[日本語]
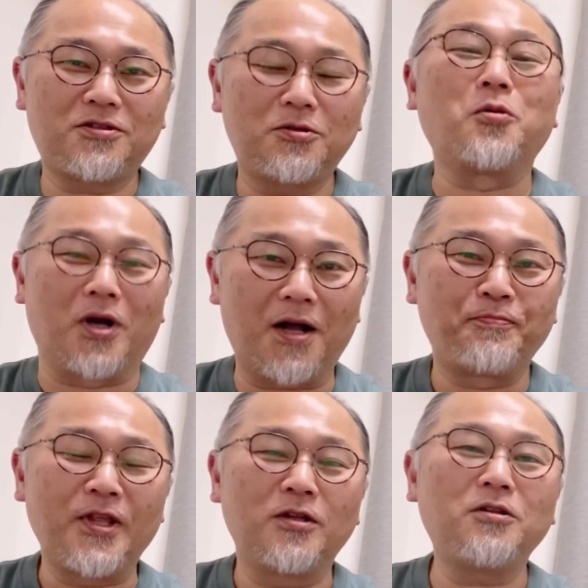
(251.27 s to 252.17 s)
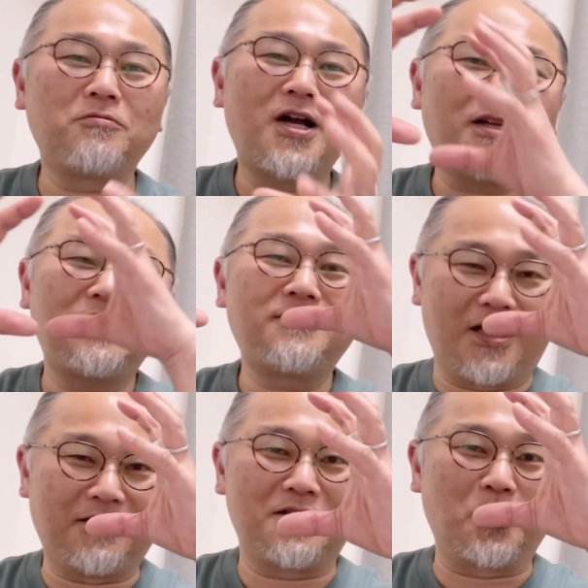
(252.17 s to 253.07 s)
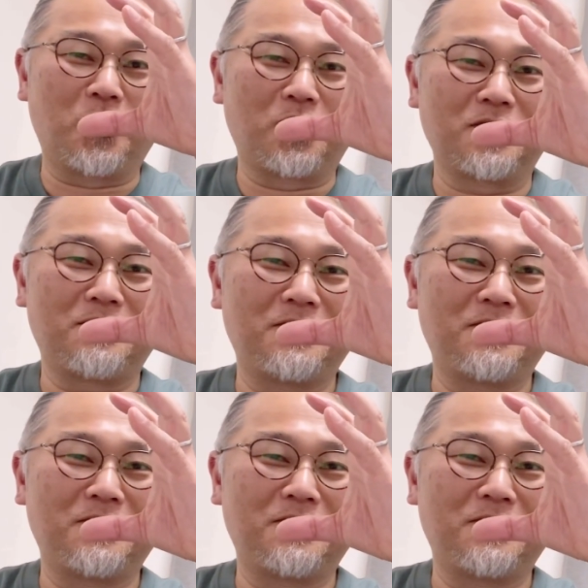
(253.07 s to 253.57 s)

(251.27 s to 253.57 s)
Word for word: くのか、うん、わかんないんですよ、この